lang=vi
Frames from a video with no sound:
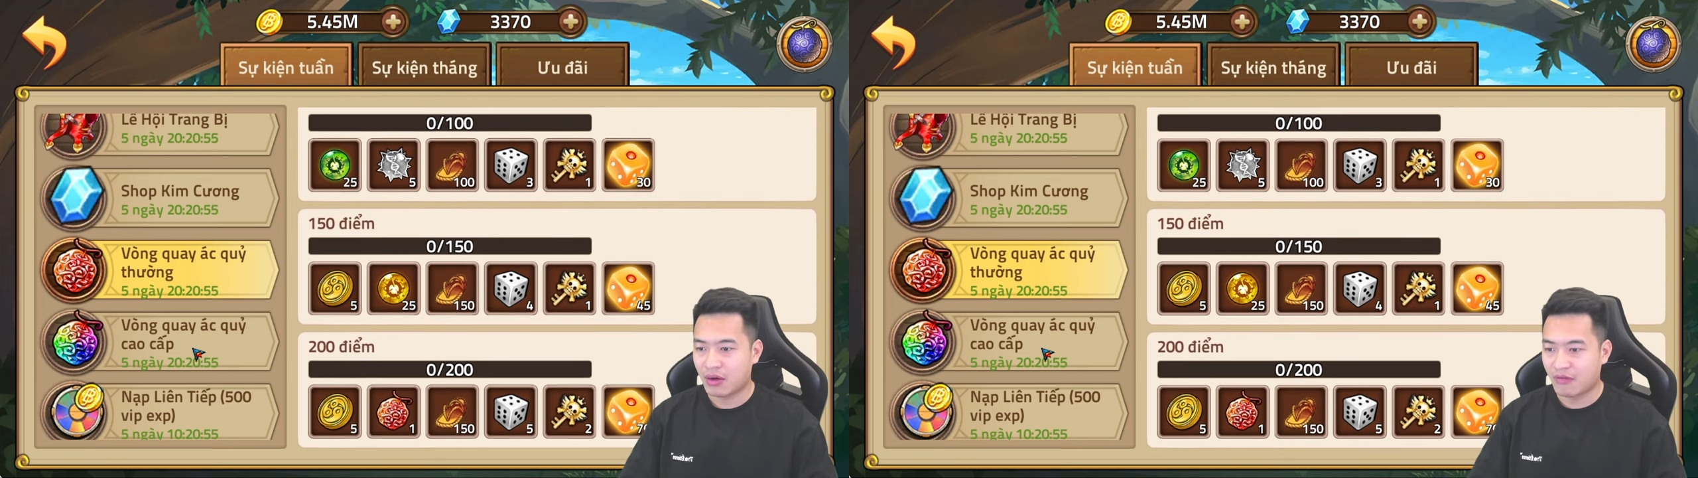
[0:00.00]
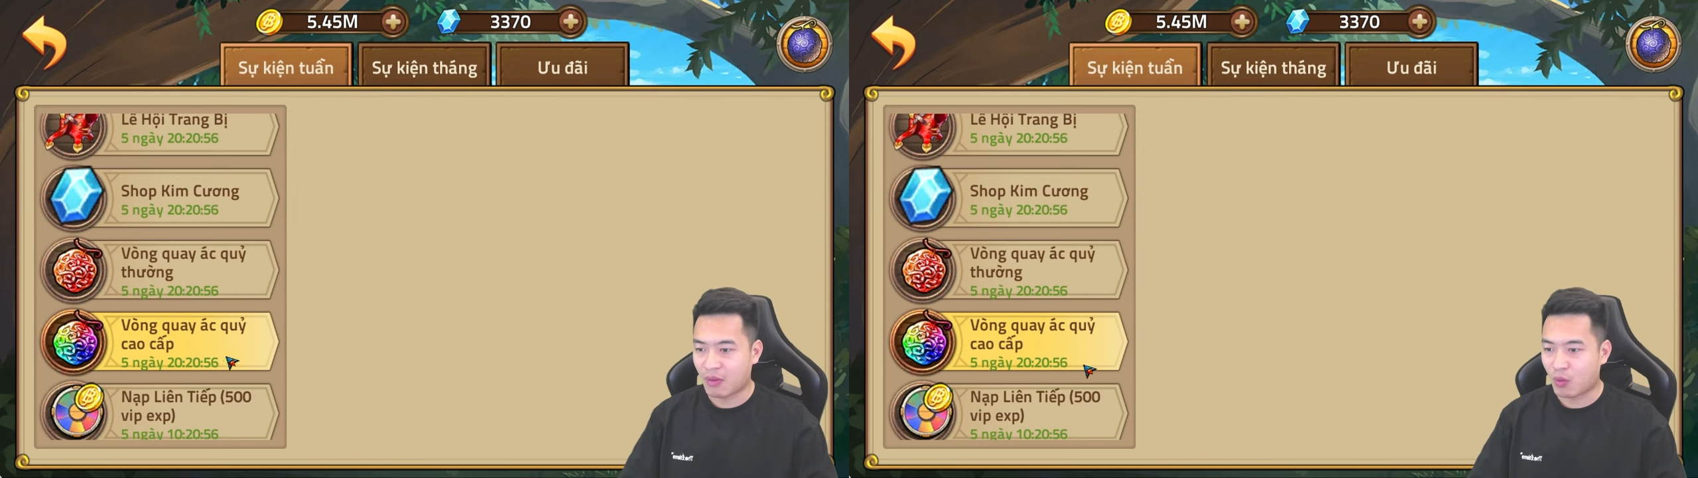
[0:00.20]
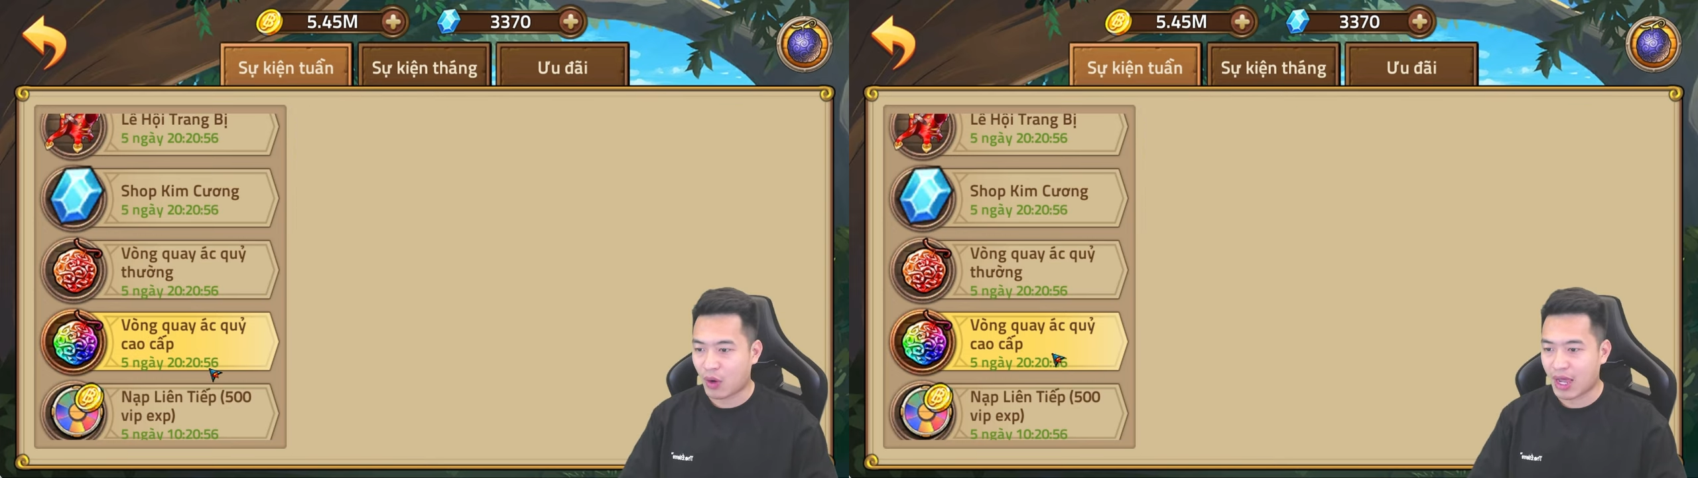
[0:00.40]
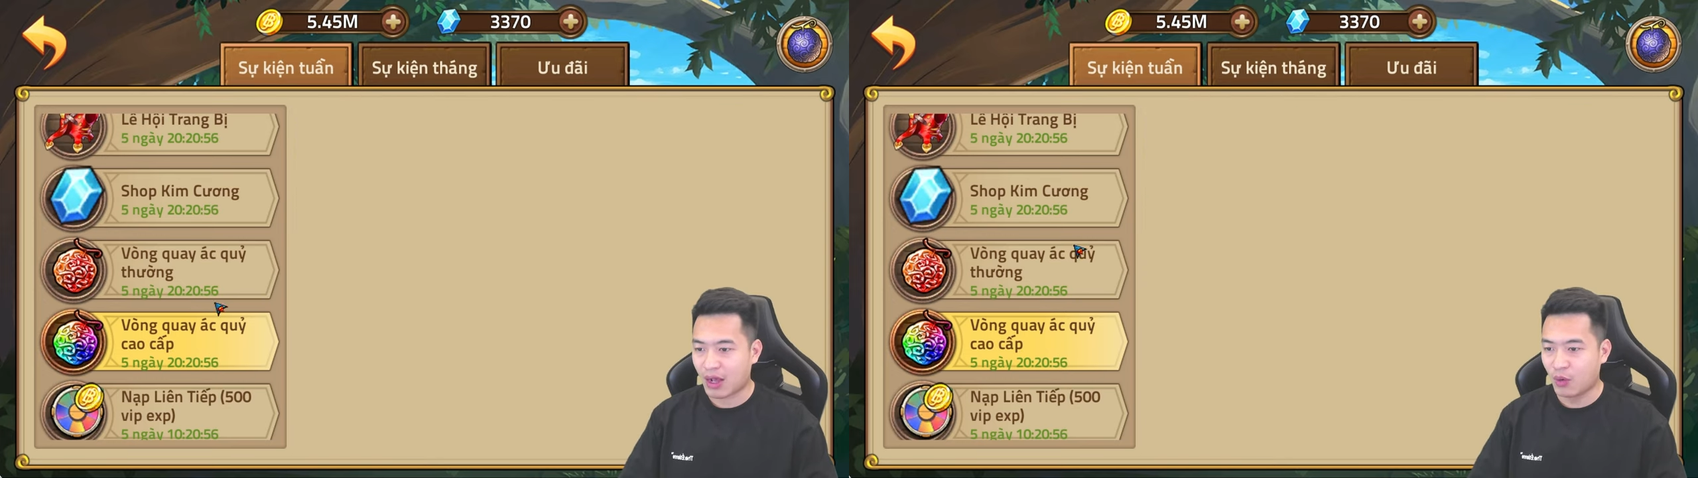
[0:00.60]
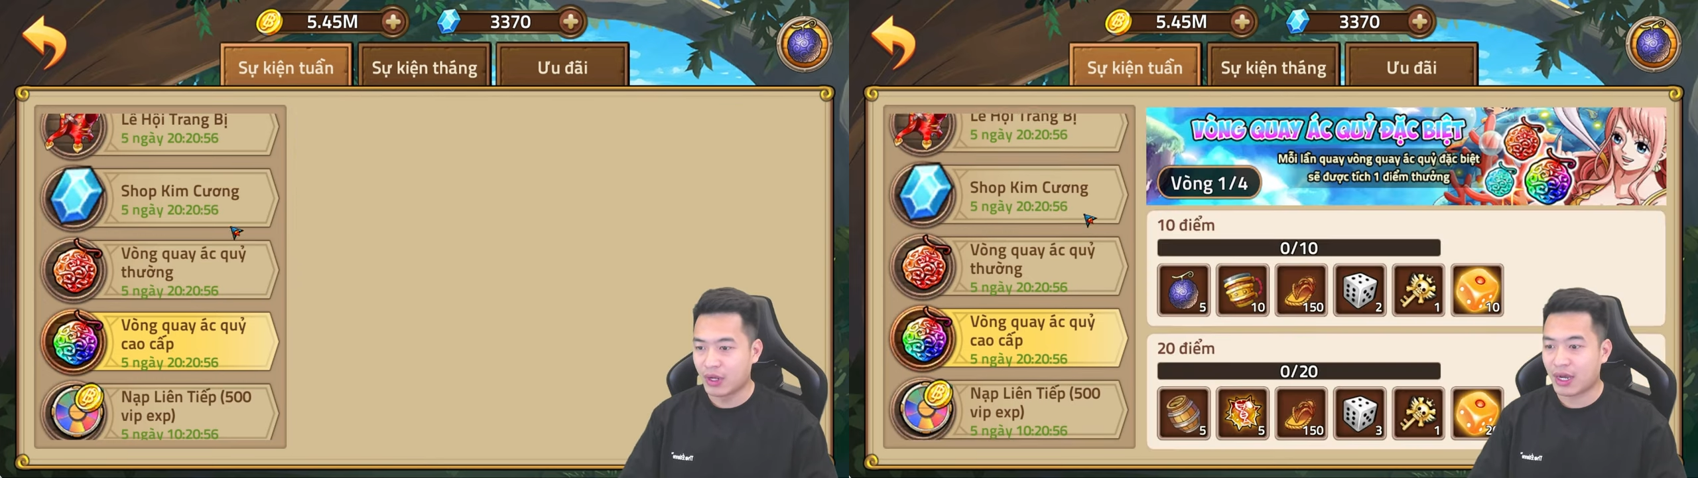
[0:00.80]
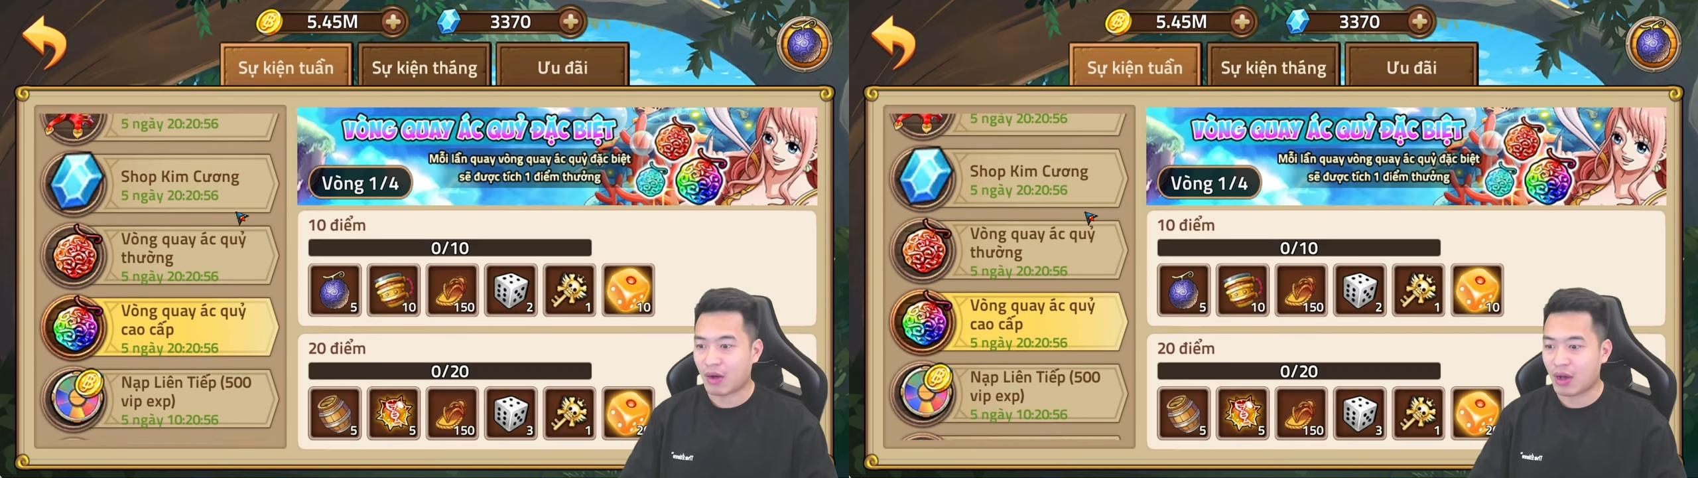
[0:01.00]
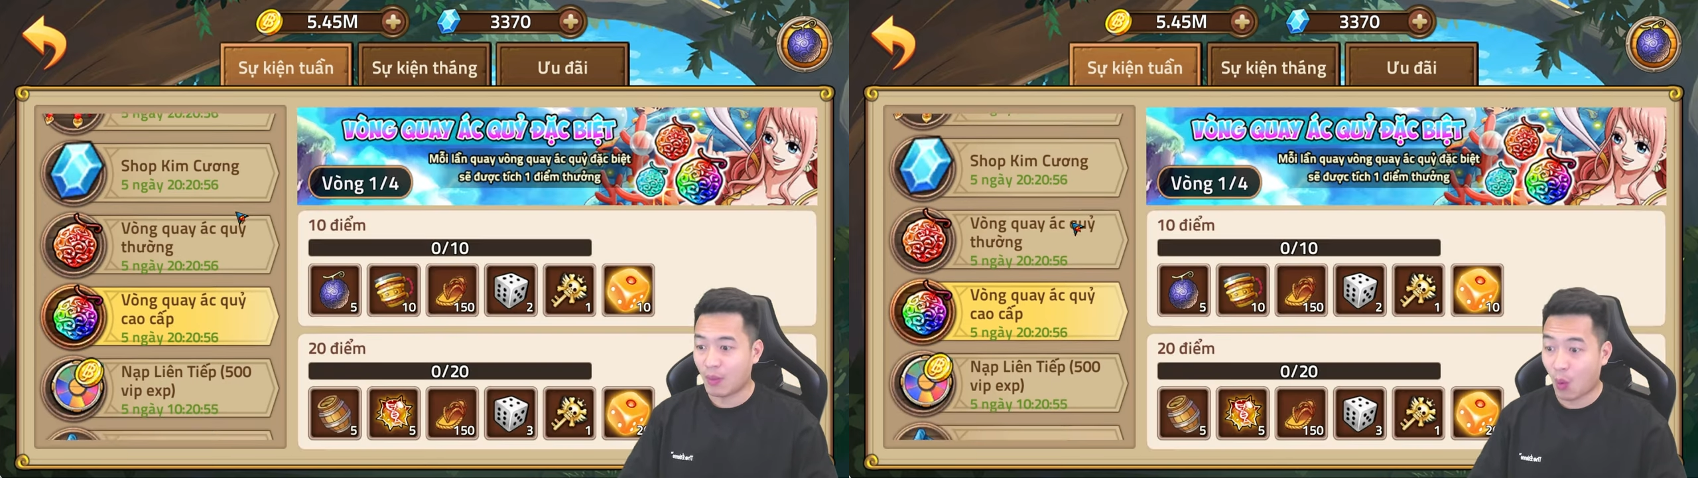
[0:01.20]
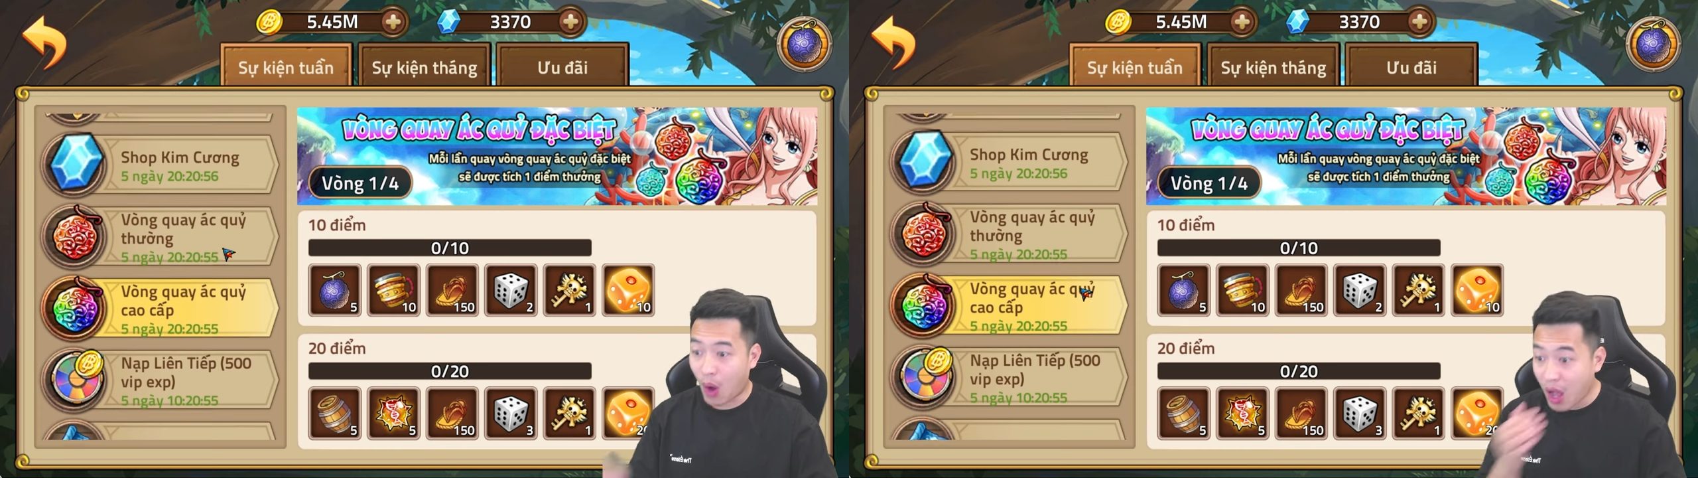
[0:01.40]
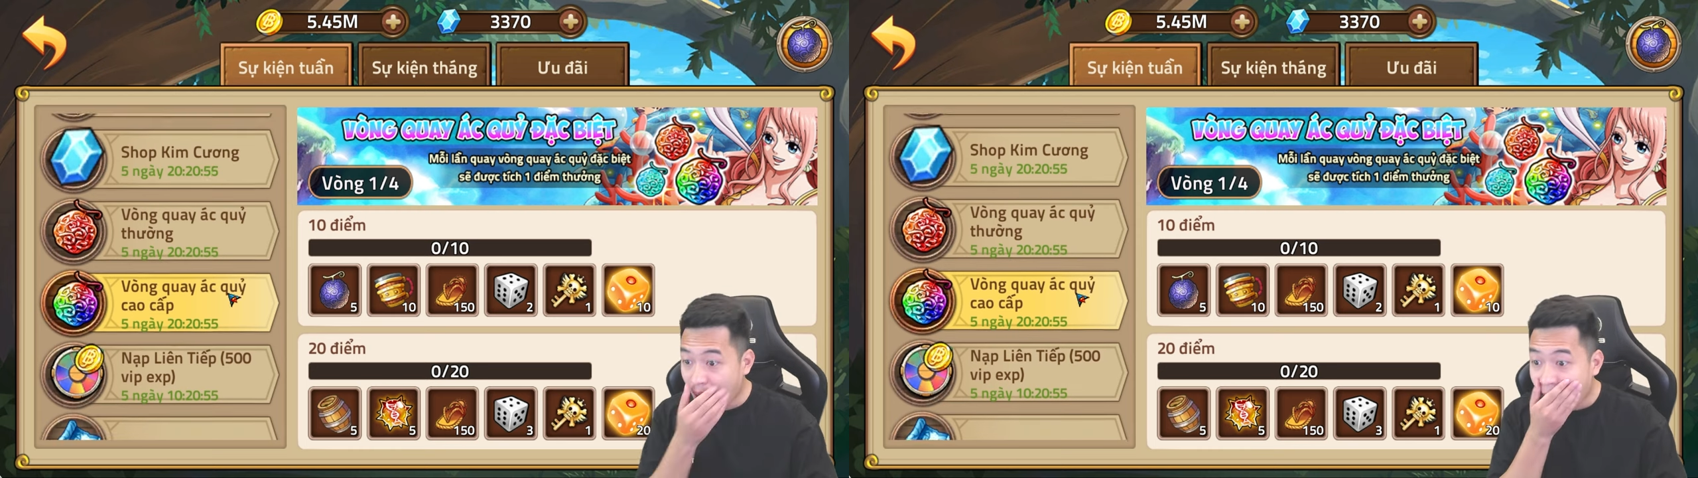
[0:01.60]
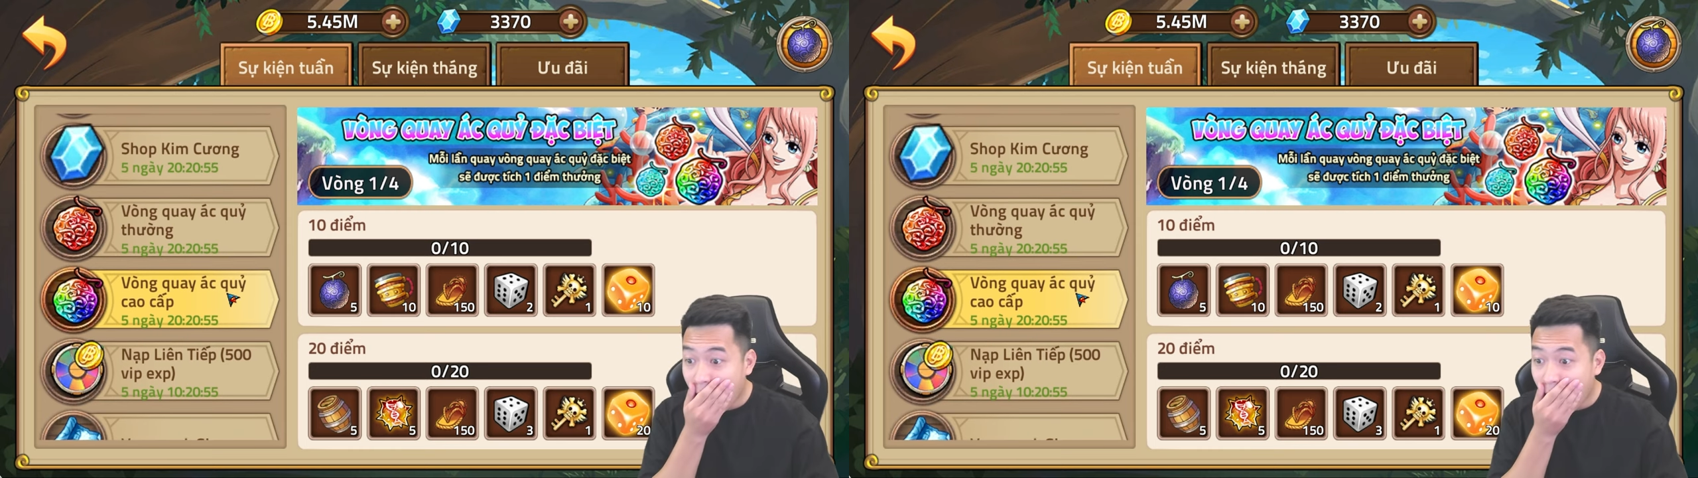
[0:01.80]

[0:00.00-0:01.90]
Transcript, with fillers: Vòng quay ác quỷ cao cấp Ủa,